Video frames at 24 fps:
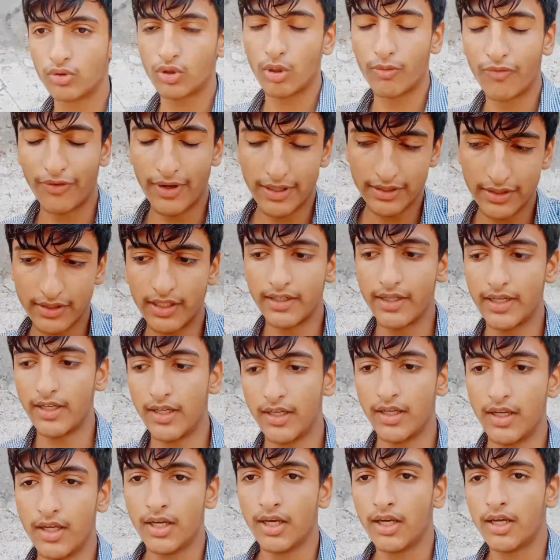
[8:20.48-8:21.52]
उसको फ्रेश करना
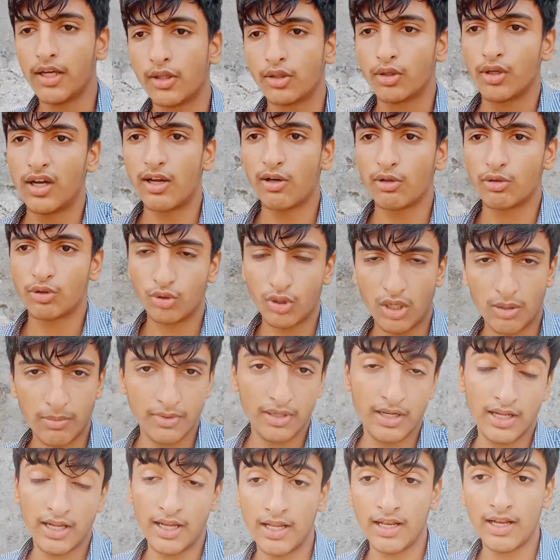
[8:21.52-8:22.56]
है तो यार उसको अब
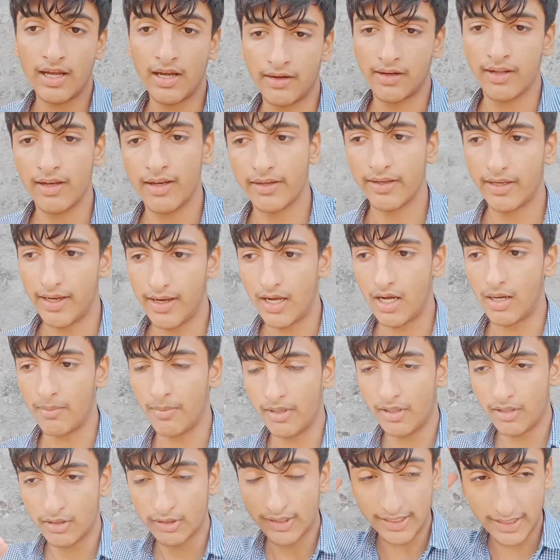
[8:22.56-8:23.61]
नहलाने लगे हैं
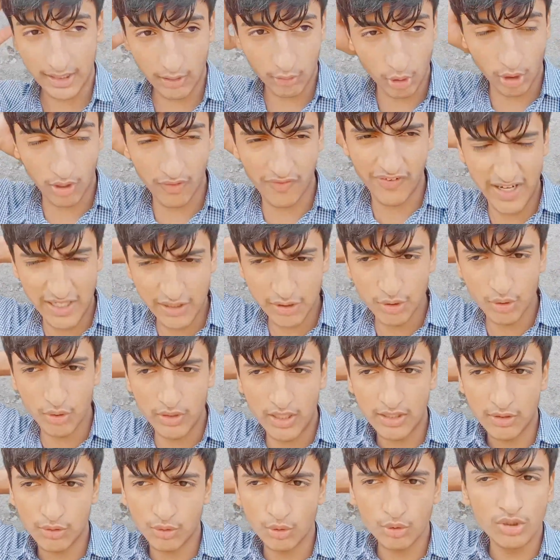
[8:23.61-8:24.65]
हमें ताकि वो थोड़ा फ्रेश हो
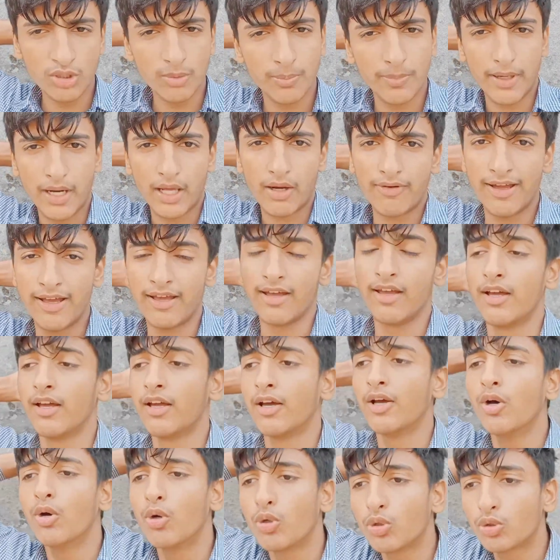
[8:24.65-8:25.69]
जाए सुस्त पड़ा हुआ है
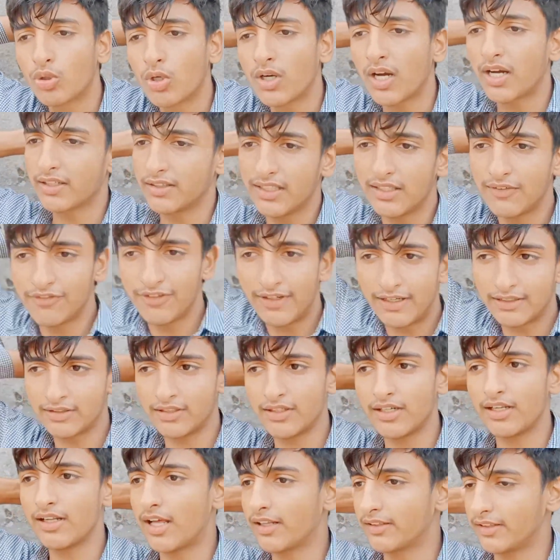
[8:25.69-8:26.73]
उसको करते हैं फ्रेश
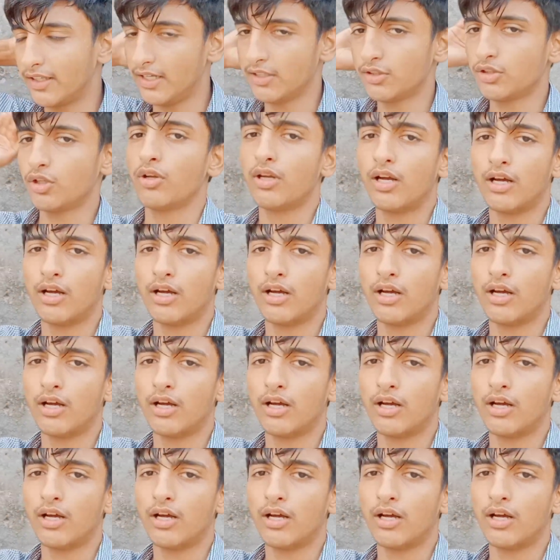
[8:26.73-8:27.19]
नहलाते हैं चलो